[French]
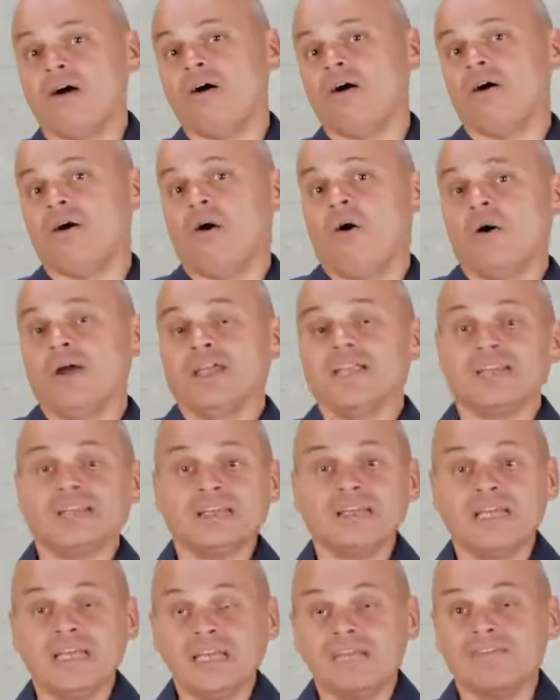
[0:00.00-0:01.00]
euh, ont
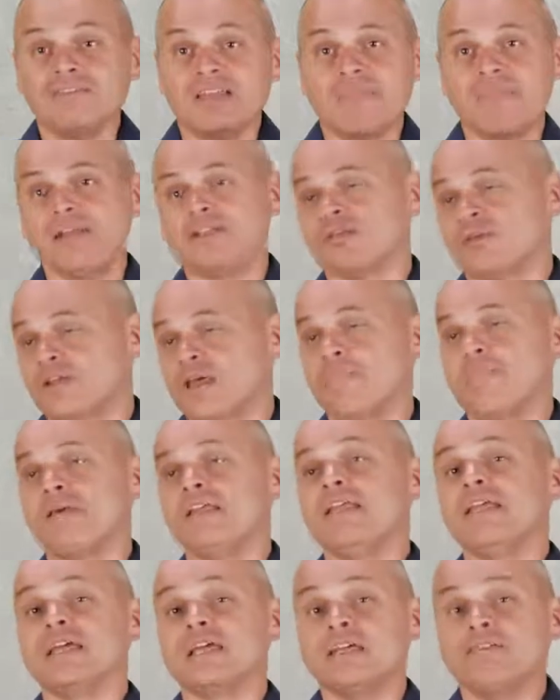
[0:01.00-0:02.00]
été évidemment ce qu'on
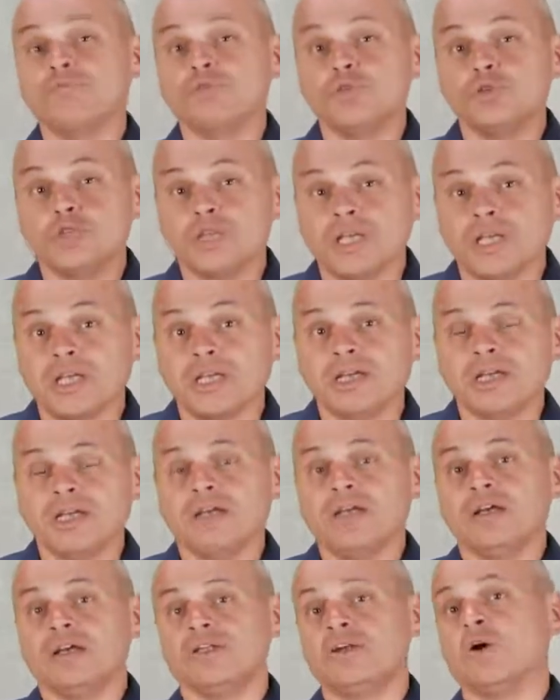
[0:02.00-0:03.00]
appelle les réfugiés.
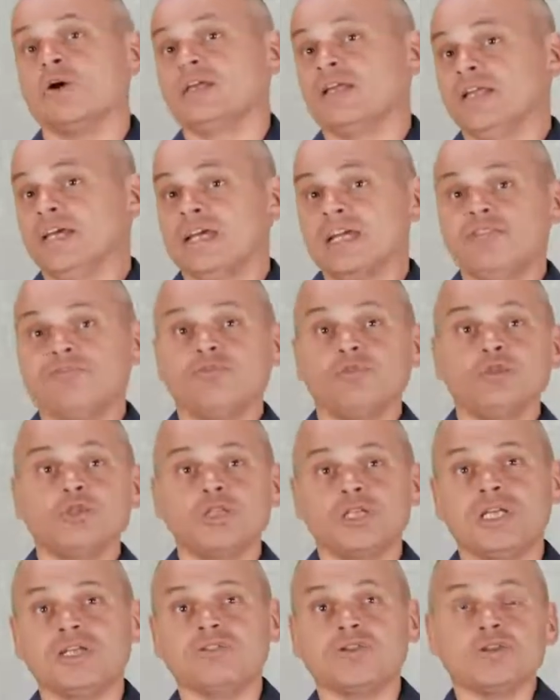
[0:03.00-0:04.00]
Donc, les
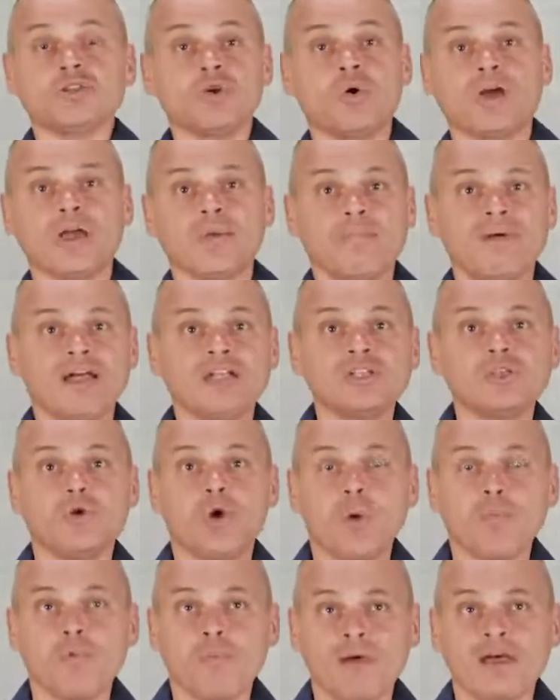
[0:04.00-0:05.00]
réfugiés se sont répandus
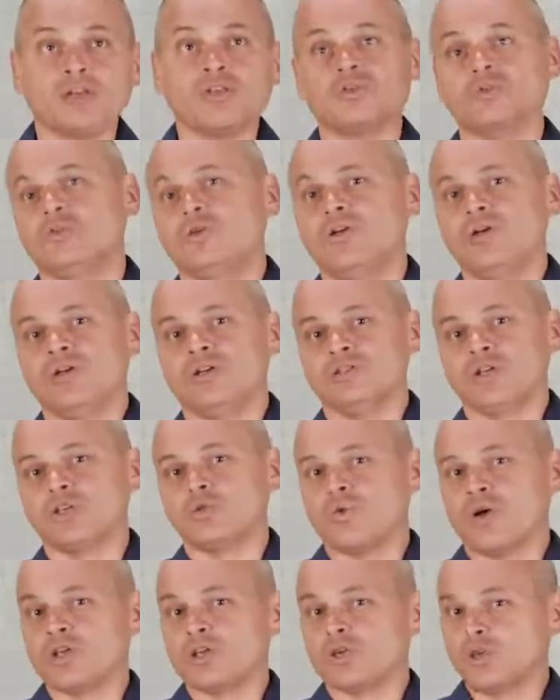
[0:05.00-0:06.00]
un peu partout, que ce
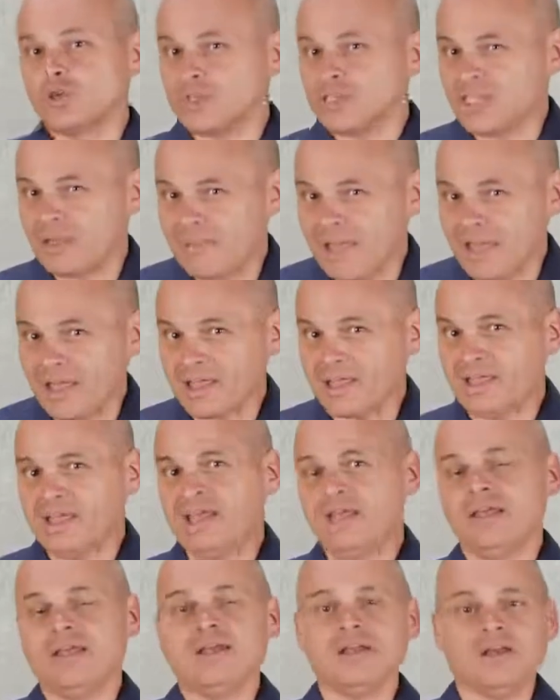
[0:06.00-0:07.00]
soit en
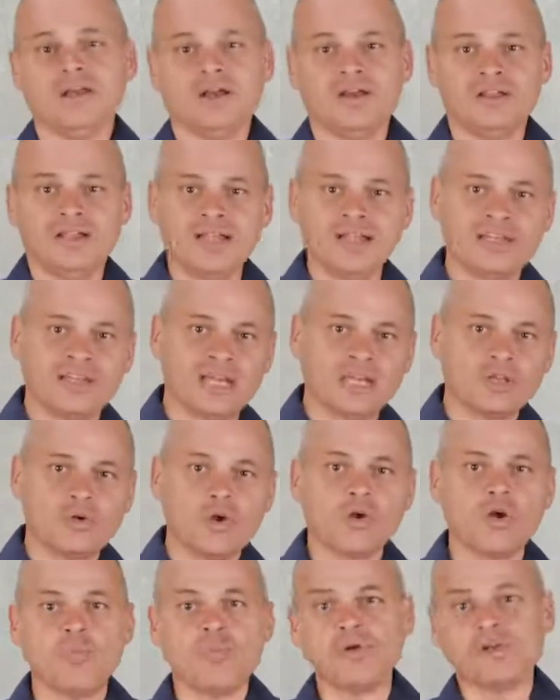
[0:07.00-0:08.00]
Judée-Samarie, euh, dans les
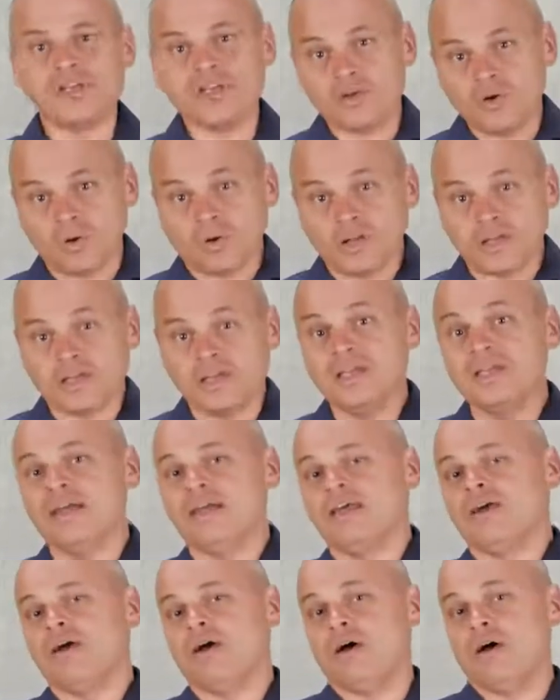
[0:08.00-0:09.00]
territoires qui n'ont pas été conquis,
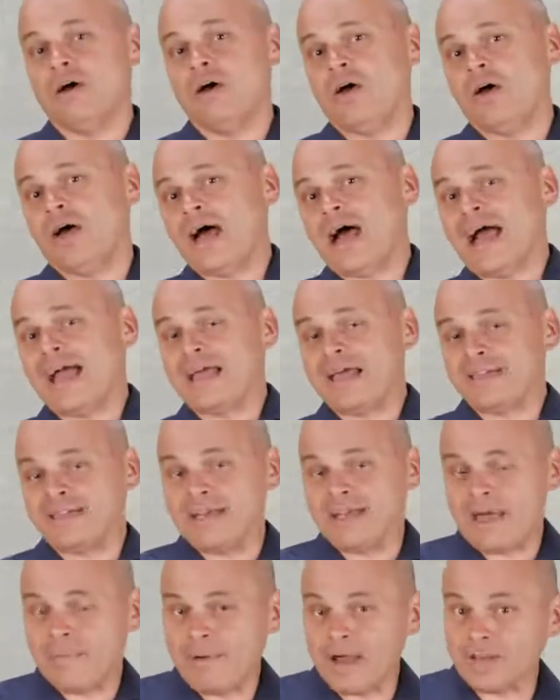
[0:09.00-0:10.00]
euh,
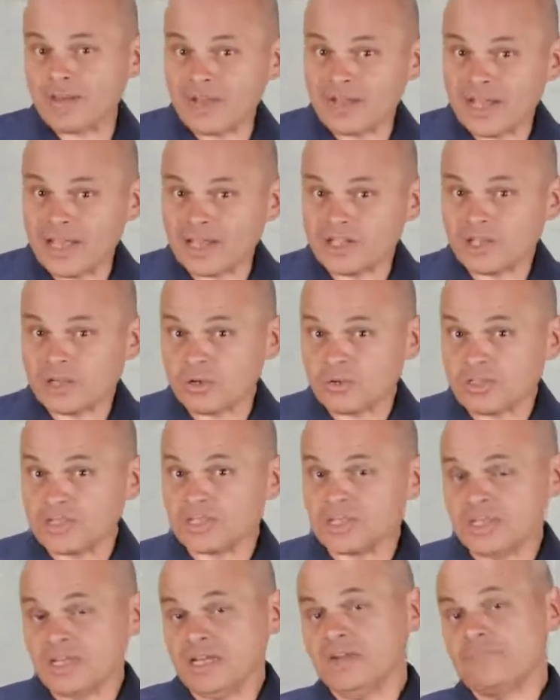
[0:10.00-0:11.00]
dans la bande de Gaza
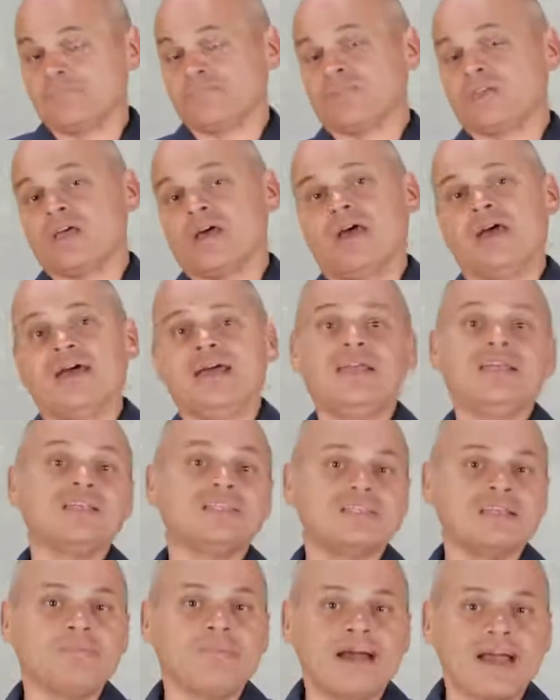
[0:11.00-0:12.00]
aussi,
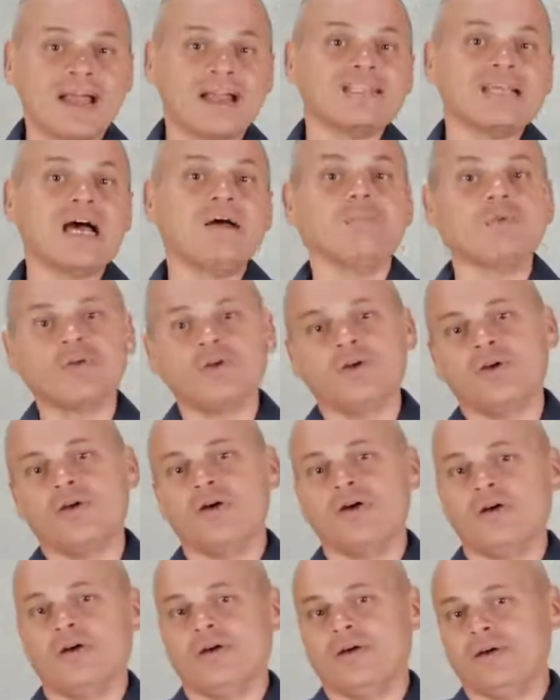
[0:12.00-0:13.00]
ainsi par exemple
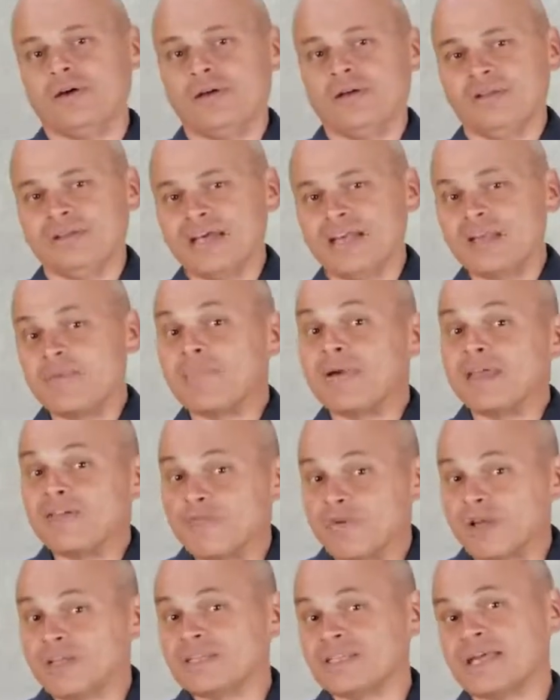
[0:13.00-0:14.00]
que dans les pays
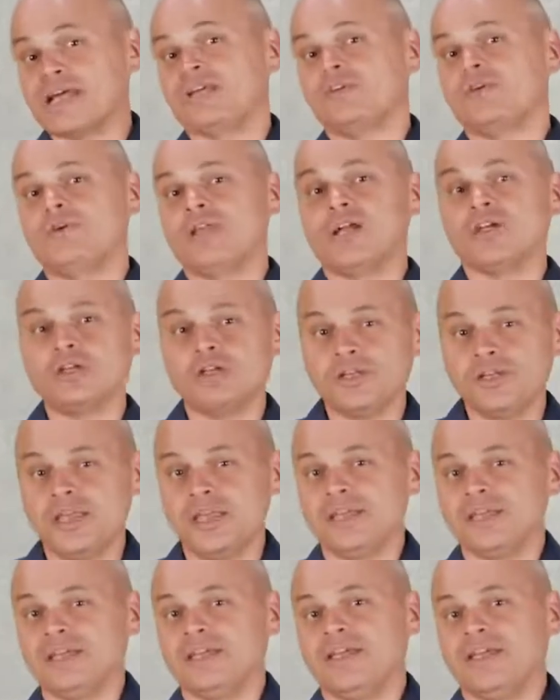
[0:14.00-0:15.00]
voisins, dont la
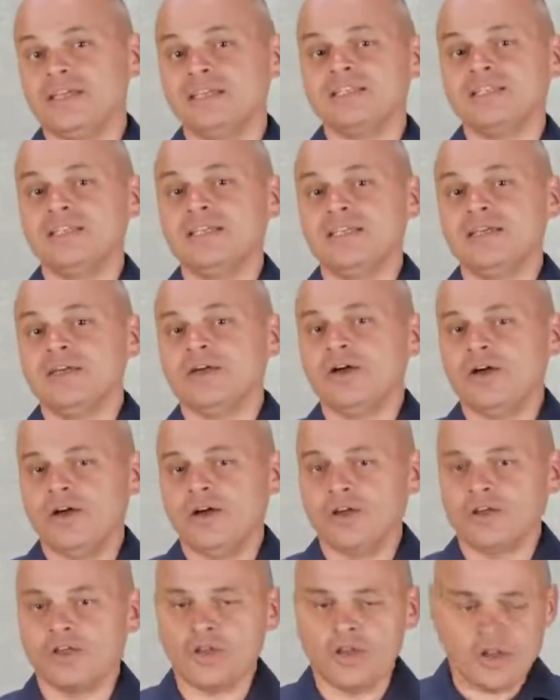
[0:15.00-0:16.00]
Jordanie, ainsi
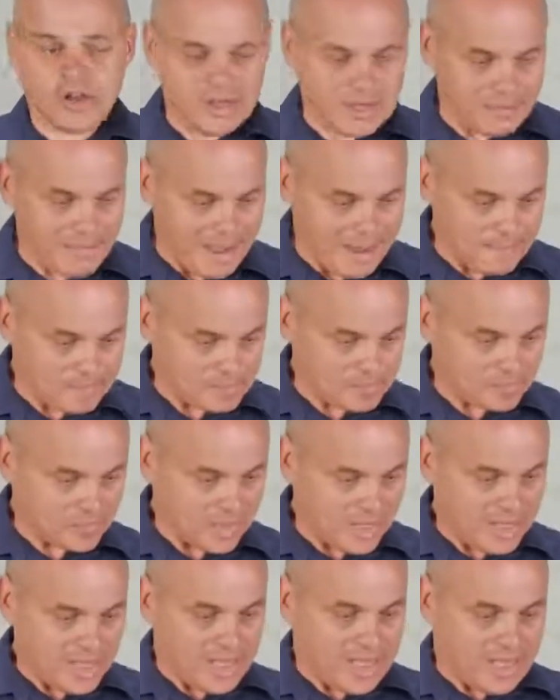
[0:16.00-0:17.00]
que le Liban.
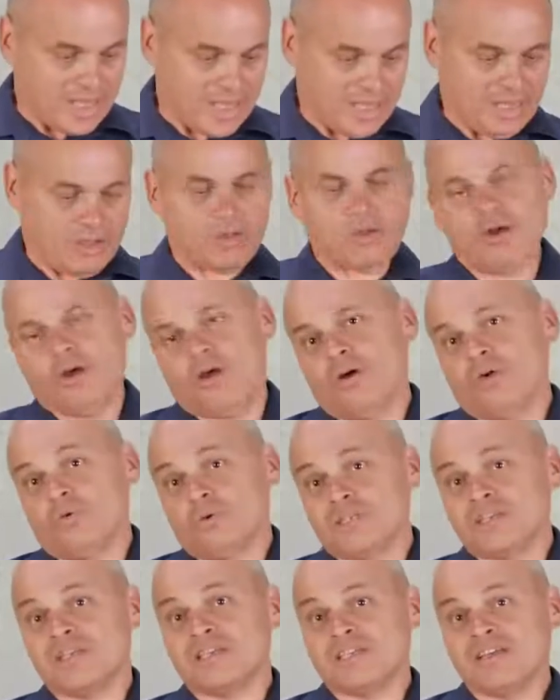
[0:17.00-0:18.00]
Et
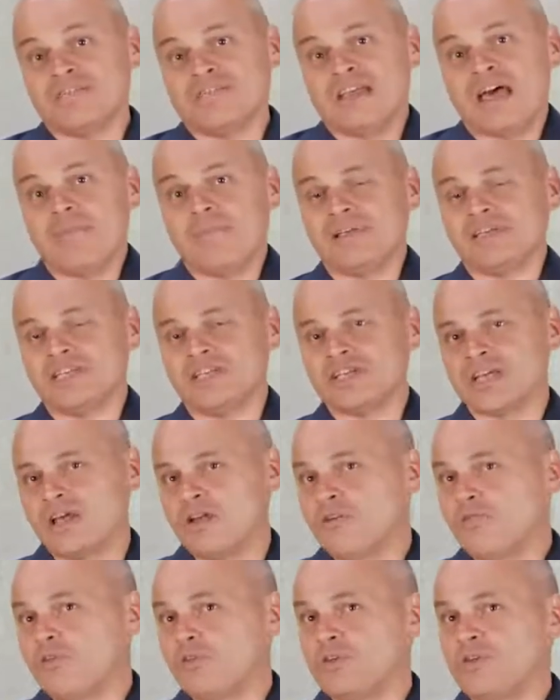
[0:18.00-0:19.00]
aussi, ces, ces
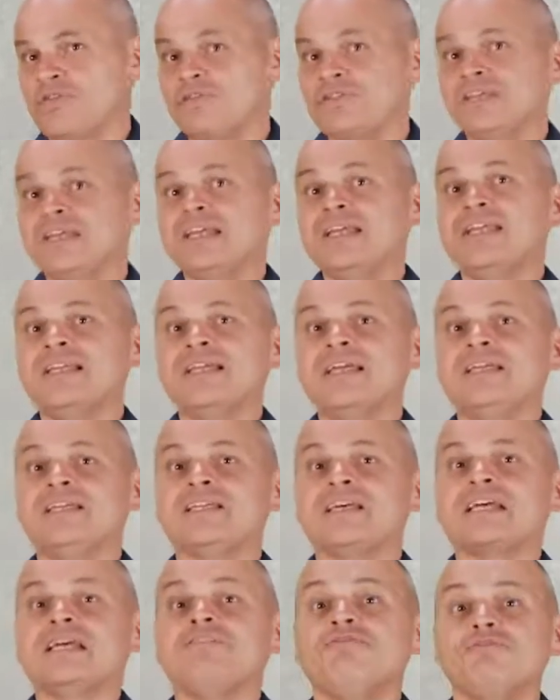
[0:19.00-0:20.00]
gens-là vont devenir
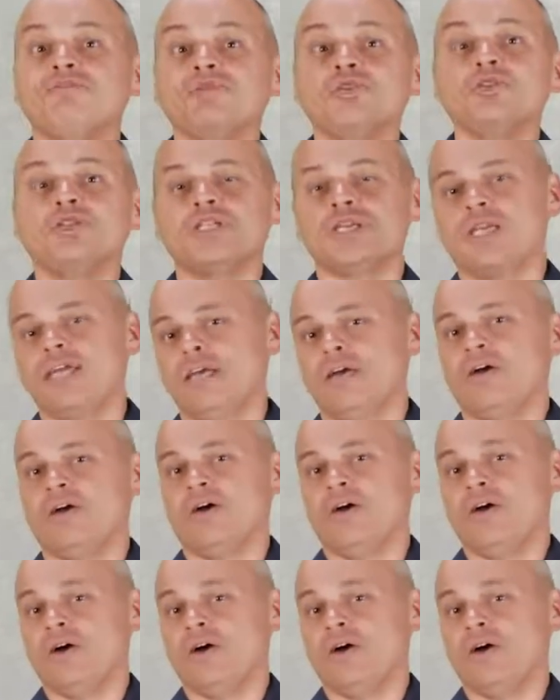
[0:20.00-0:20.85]
les réfugiés